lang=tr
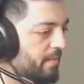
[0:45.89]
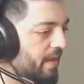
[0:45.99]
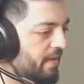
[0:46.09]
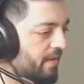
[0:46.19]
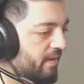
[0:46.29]

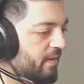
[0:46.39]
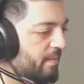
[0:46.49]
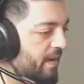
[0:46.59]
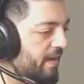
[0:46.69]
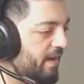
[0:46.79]
Burial.
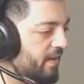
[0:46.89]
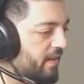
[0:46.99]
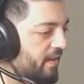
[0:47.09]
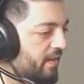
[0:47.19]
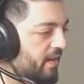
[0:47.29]
Burial.
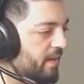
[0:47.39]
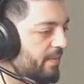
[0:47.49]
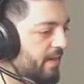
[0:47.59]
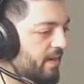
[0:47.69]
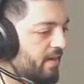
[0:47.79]

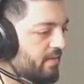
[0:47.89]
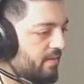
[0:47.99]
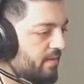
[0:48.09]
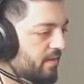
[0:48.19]
Oh my god.